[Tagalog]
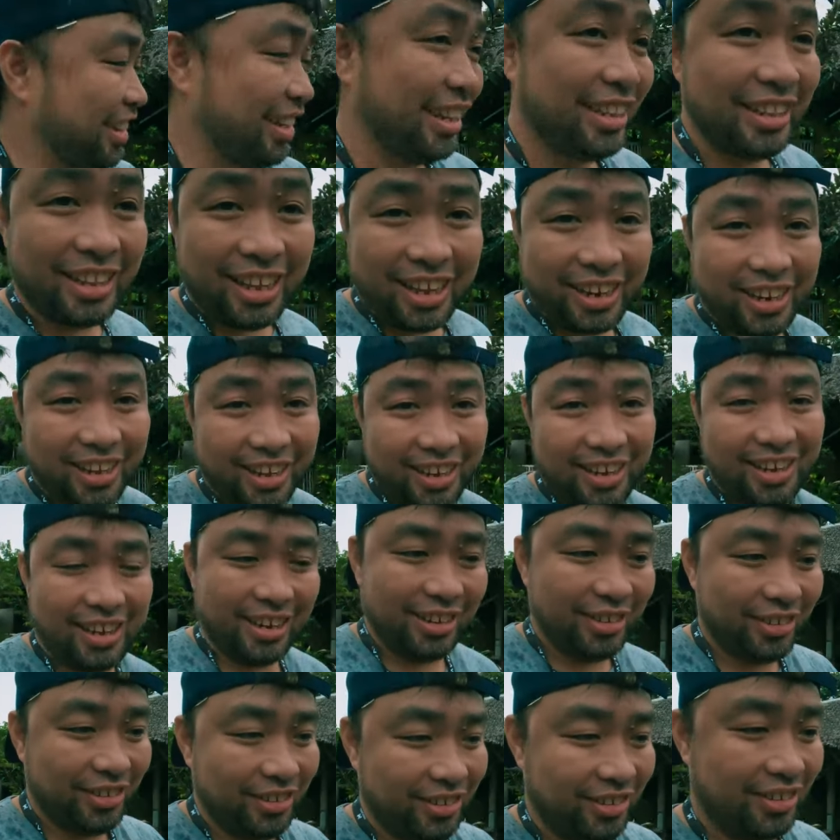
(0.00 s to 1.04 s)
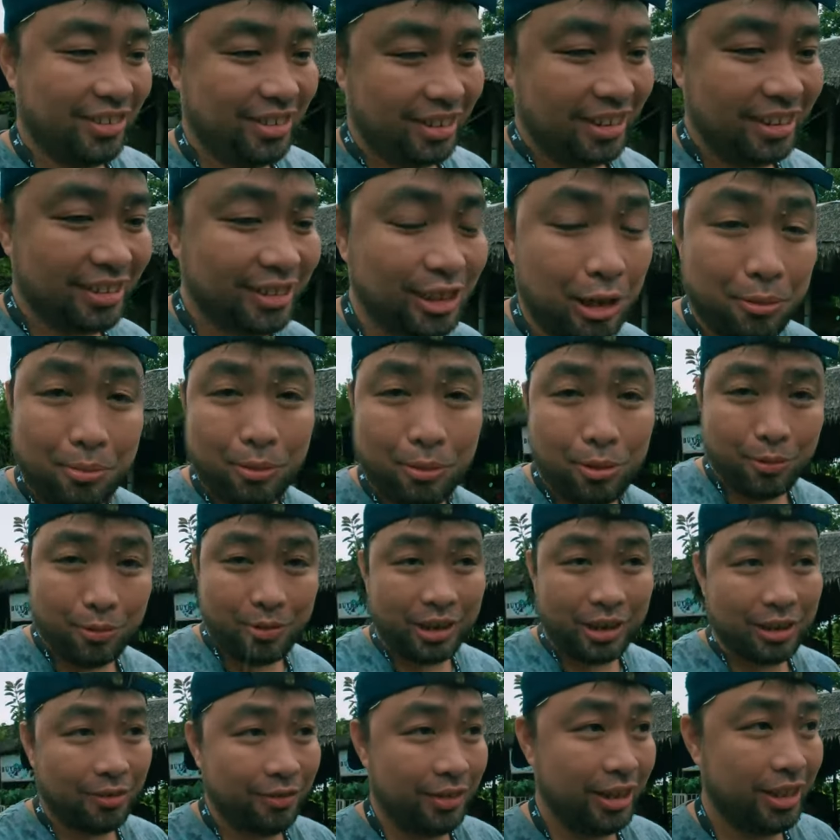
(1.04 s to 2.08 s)
ang ganda ng ano ng
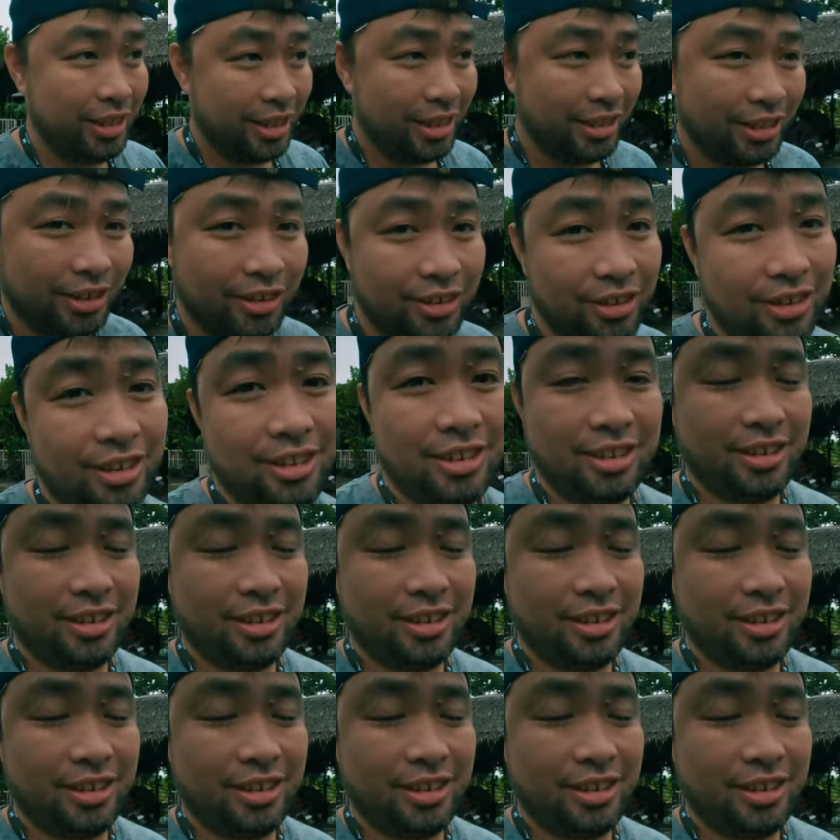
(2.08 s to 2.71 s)
stopover cafe dito